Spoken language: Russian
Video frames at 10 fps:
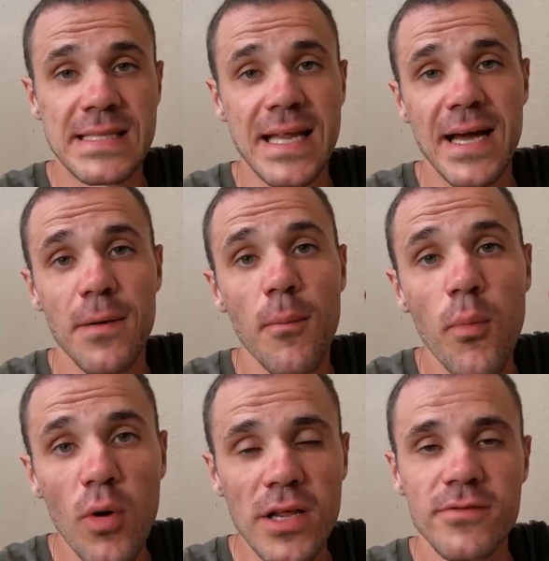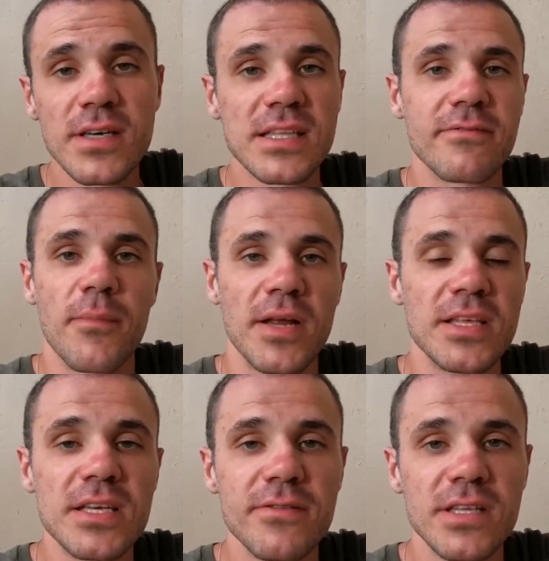Для более выгодного
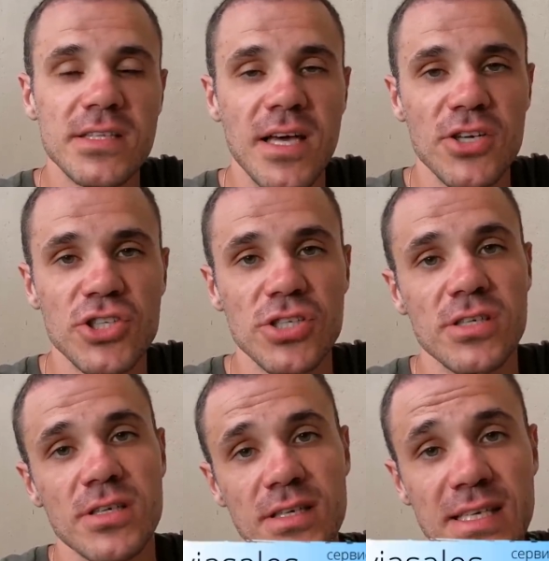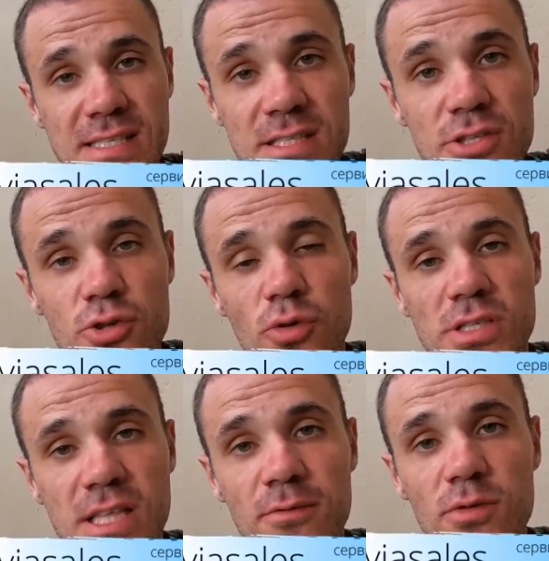бронирования также я ссылочку
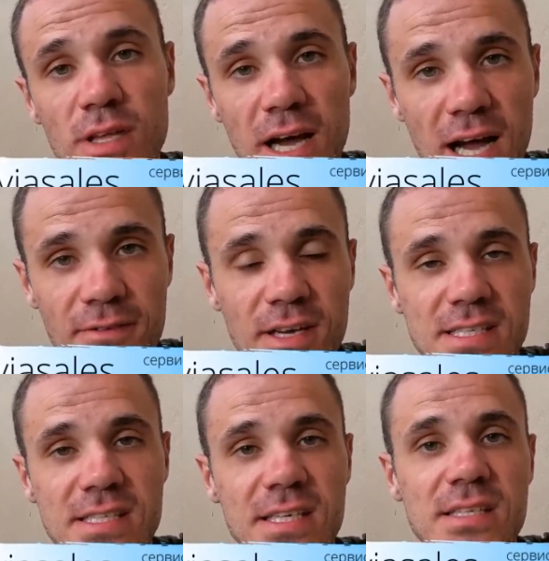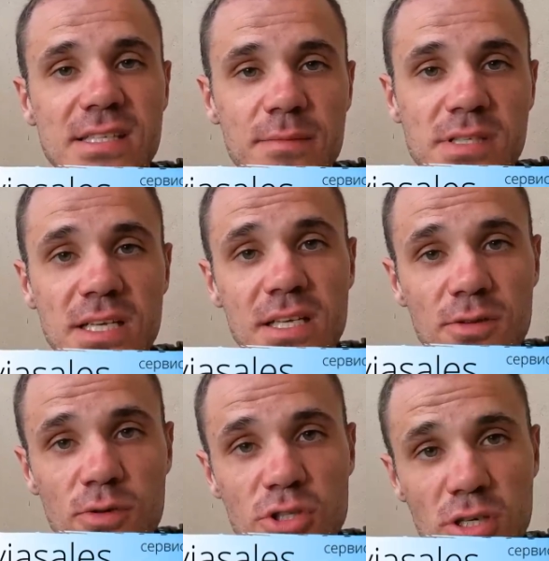оставлю на авиасейлс,
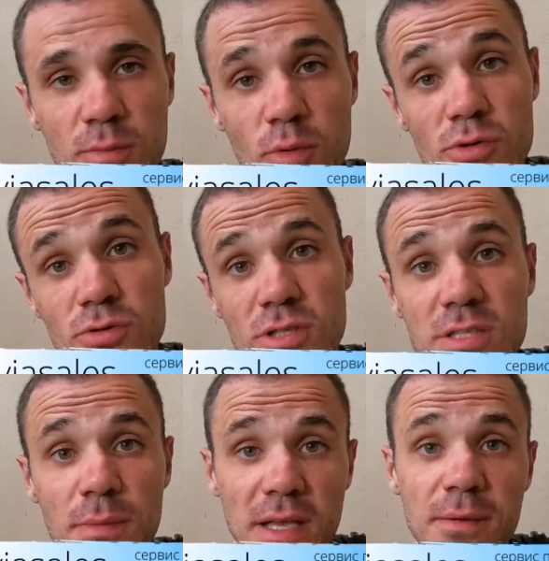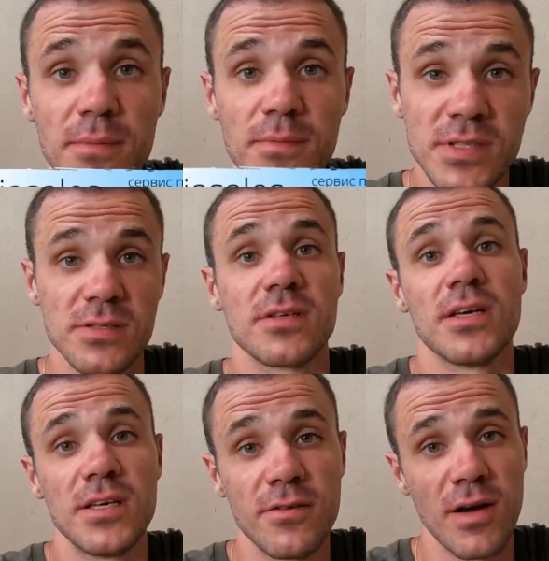обязательно тоже пользуйтесь моей
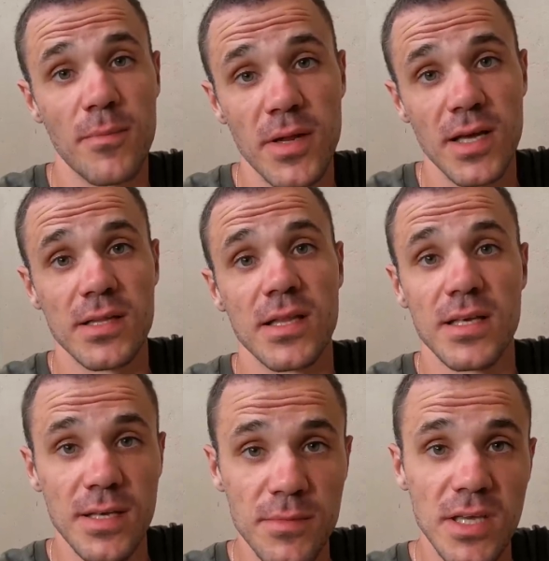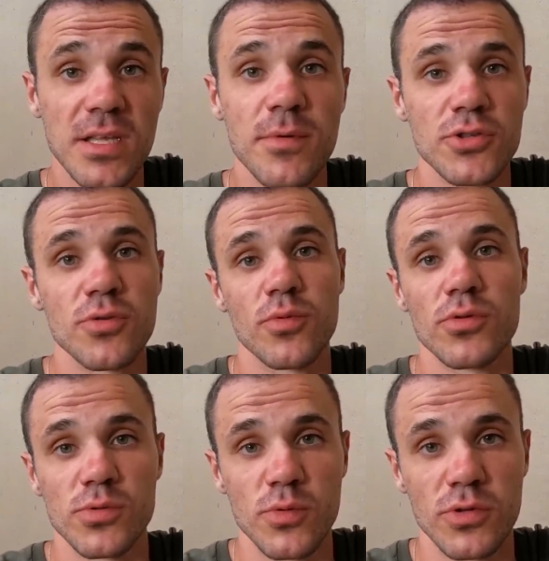ссылкой. И вам приятно, и мне небольшой
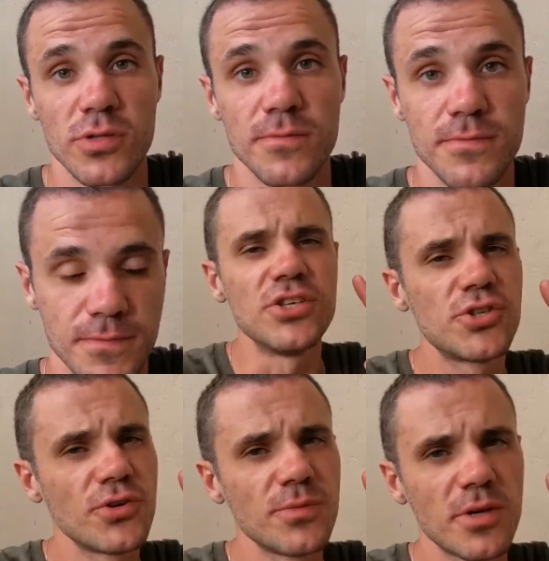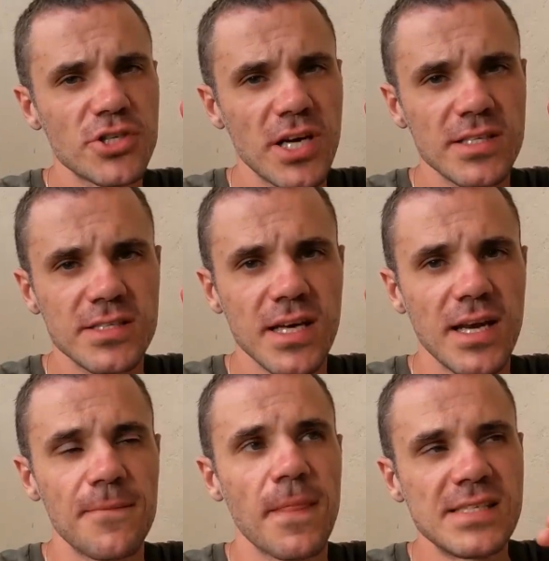бонус будет. Еще небольшая деталь.